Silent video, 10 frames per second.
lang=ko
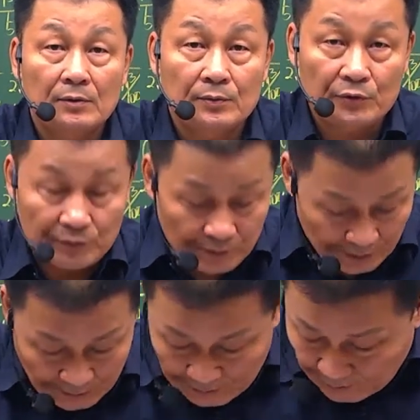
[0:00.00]
여러분
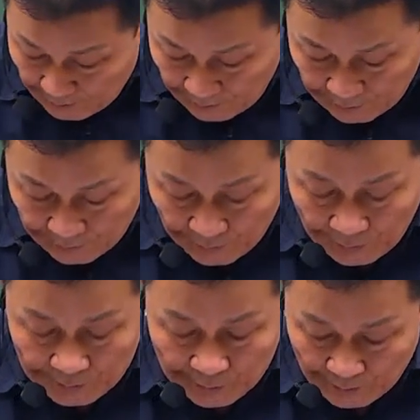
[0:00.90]
충분하게 스스로
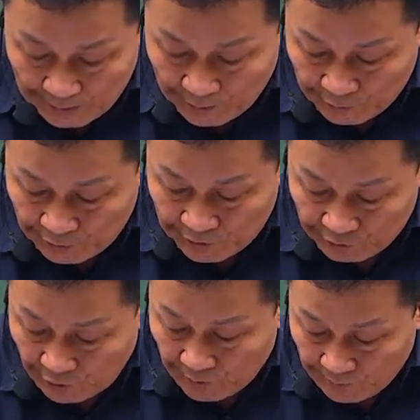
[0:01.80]
여러분 거 만들어
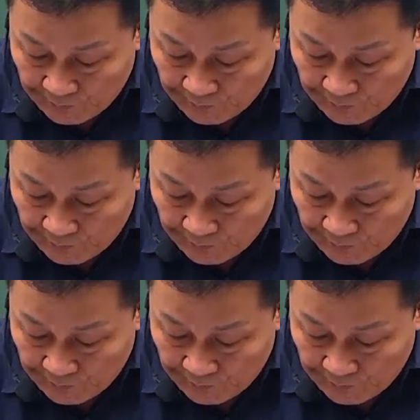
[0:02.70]
주시고요.